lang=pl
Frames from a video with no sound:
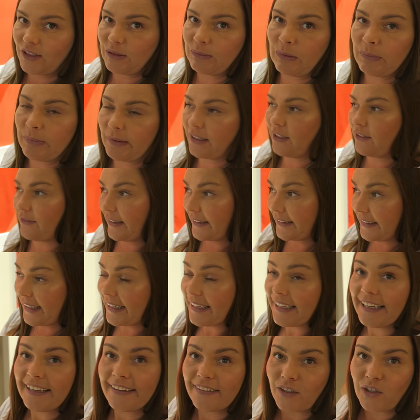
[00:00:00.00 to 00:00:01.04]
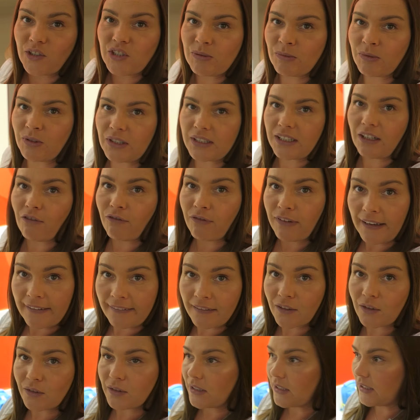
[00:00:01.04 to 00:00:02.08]
wiadomo pakowanie, to idziemy do
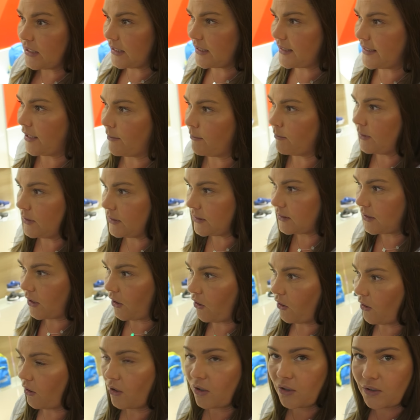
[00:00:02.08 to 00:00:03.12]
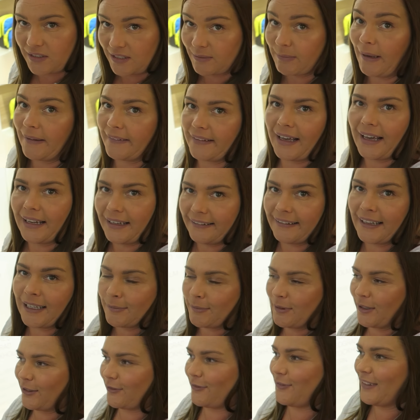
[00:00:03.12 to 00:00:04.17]
Kauflandu i idziemy do Rossmana, ale
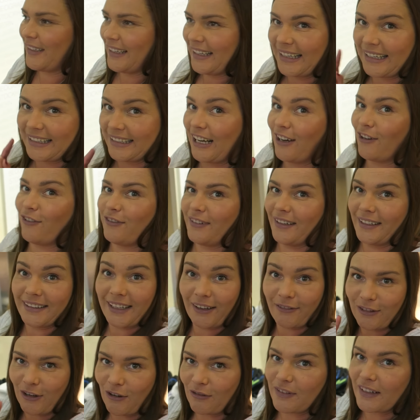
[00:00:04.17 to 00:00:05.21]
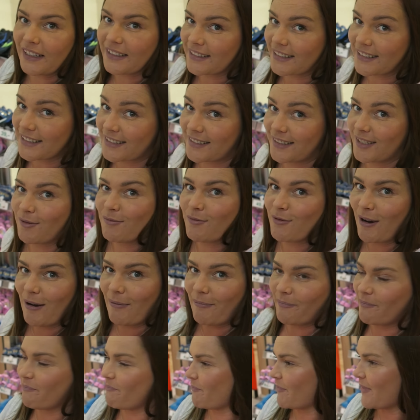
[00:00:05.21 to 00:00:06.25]
najpierw Kaufland, a w Kauflandzie jeszcze nie byłam.
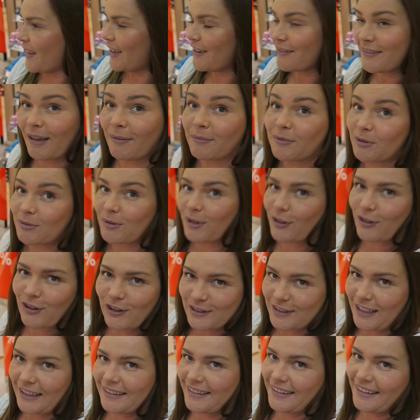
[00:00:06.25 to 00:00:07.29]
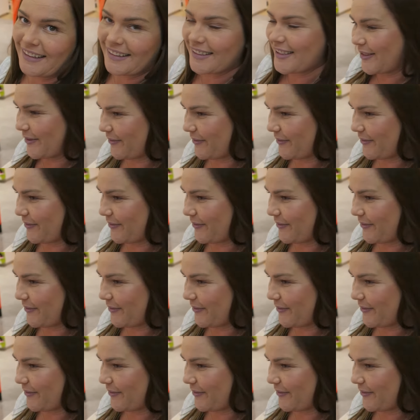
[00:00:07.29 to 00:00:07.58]
W tamtym roku ostatni raz.